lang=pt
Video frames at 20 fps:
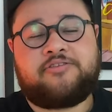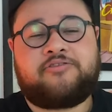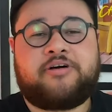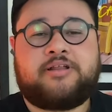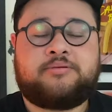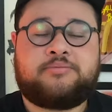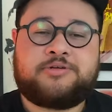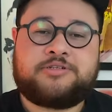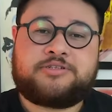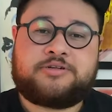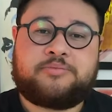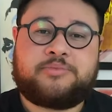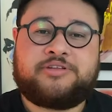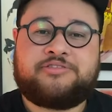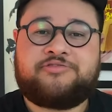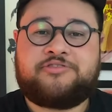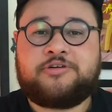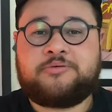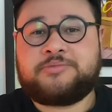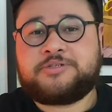Eu falo muito sobre
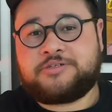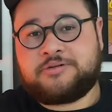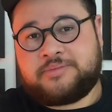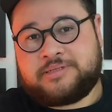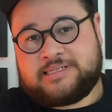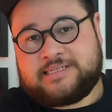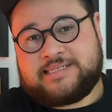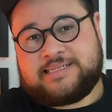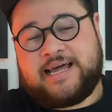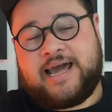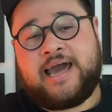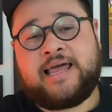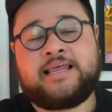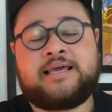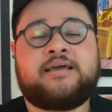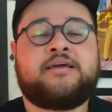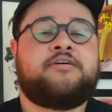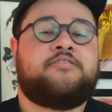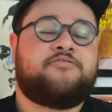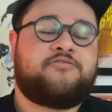filme, sobre
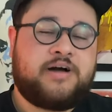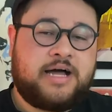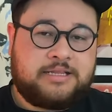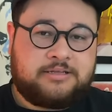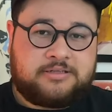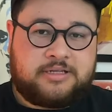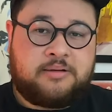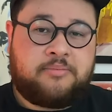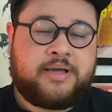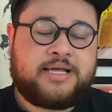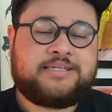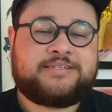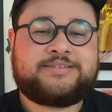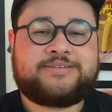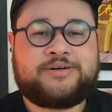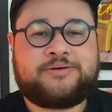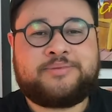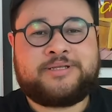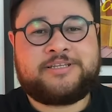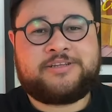série, falo também
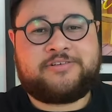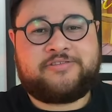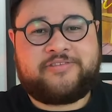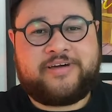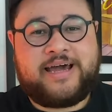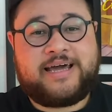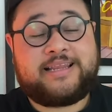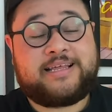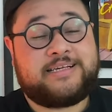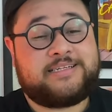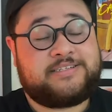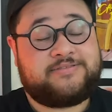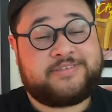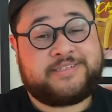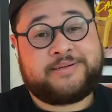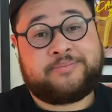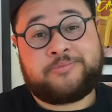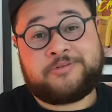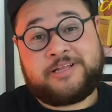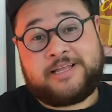sobre novela. E se
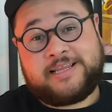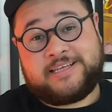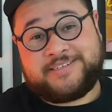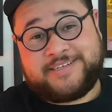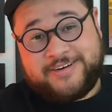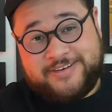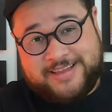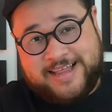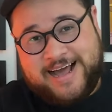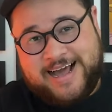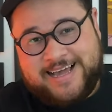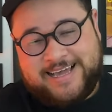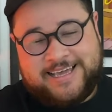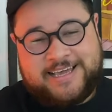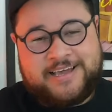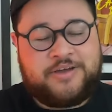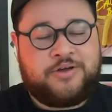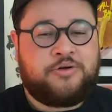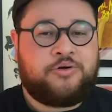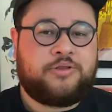você puder deixar o like,
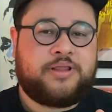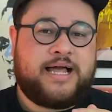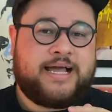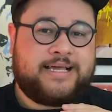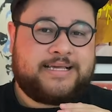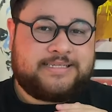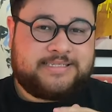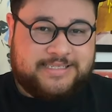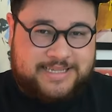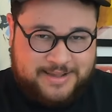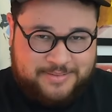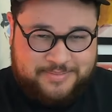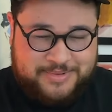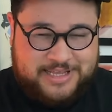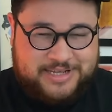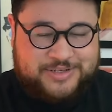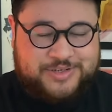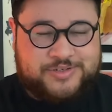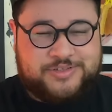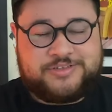o like sempre
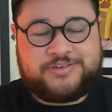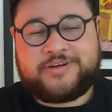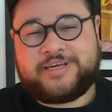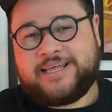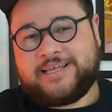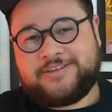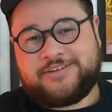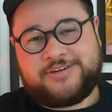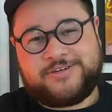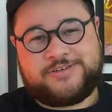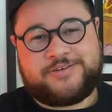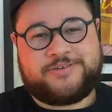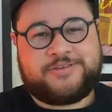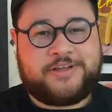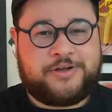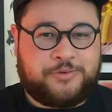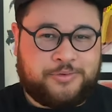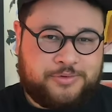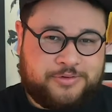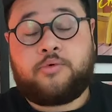ajuda o criador de
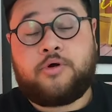conteúdo.